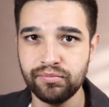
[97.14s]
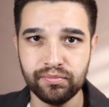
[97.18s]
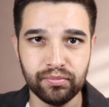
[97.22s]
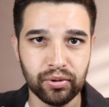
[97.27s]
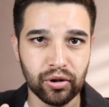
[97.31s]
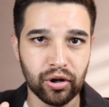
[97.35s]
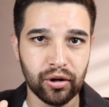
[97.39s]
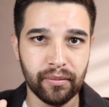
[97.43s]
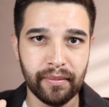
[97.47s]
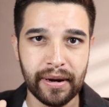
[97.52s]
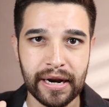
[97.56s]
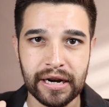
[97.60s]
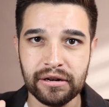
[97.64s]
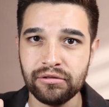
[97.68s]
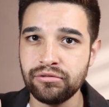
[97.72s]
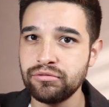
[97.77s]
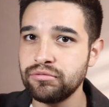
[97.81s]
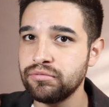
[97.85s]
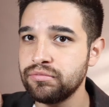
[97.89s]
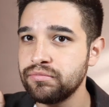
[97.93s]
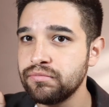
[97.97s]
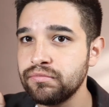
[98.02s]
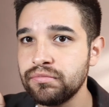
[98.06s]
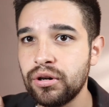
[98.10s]
por lo menos,
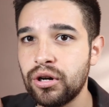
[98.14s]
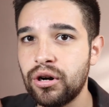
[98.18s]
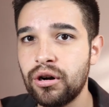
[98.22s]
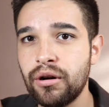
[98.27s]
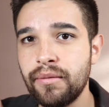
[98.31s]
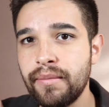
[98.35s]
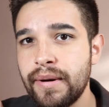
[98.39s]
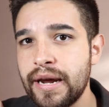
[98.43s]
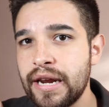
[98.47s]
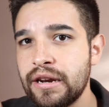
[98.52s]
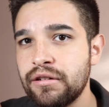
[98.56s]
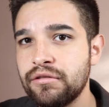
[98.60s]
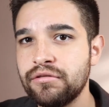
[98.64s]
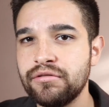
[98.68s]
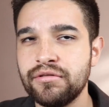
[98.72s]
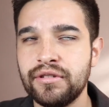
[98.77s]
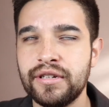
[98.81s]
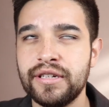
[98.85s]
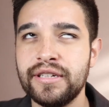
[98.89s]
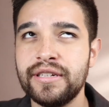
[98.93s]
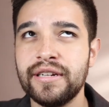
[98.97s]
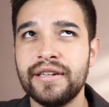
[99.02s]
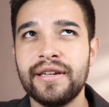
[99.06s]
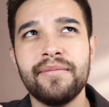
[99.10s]
por lo menos.
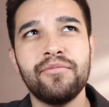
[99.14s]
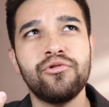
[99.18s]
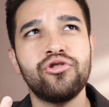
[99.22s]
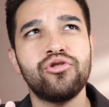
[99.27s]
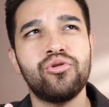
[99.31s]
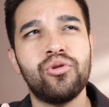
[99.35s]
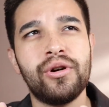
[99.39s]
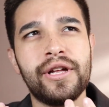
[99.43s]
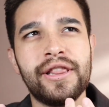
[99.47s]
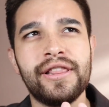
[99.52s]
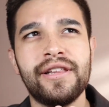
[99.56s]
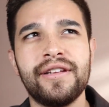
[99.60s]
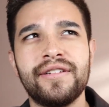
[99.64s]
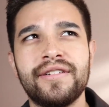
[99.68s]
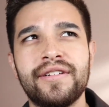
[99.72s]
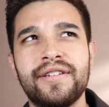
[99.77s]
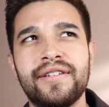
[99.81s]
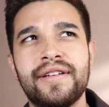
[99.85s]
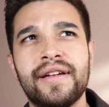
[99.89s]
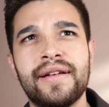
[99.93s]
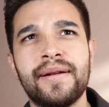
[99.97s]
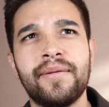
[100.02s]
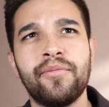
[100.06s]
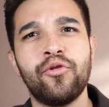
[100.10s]
Y si hacemos cuentas y
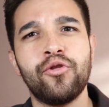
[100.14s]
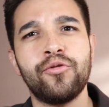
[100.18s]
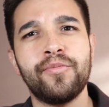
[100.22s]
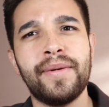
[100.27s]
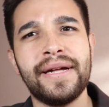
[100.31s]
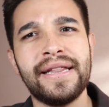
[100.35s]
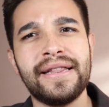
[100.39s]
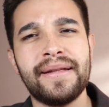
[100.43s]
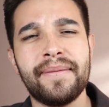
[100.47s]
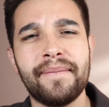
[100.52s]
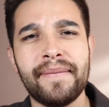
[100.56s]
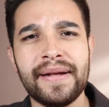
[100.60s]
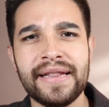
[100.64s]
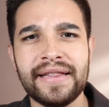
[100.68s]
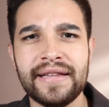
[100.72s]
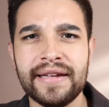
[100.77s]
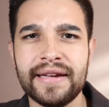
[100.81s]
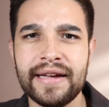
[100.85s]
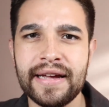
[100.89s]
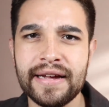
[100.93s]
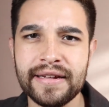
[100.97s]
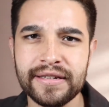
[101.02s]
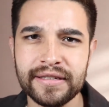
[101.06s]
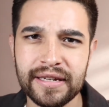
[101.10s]
si hacemos
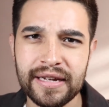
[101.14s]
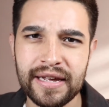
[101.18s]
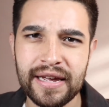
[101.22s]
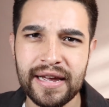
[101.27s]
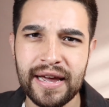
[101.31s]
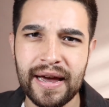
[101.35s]
matemáticas,